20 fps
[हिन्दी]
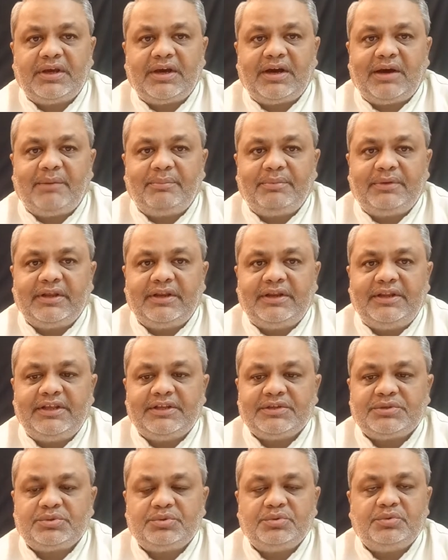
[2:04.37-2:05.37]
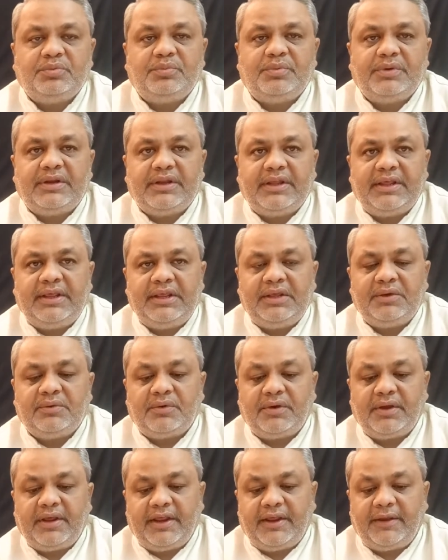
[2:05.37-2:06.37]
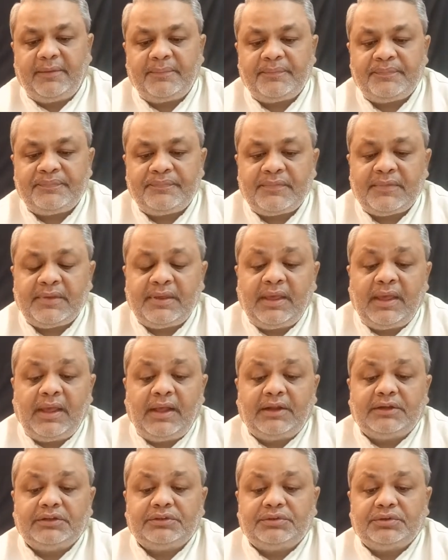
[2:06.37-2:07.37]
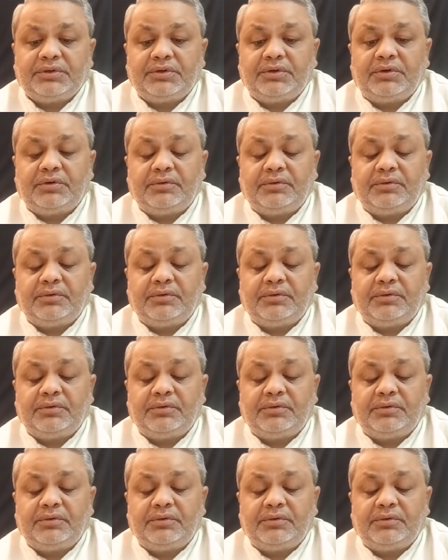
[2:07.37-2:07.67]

आपके लिए शुभ नहीं होंगे तो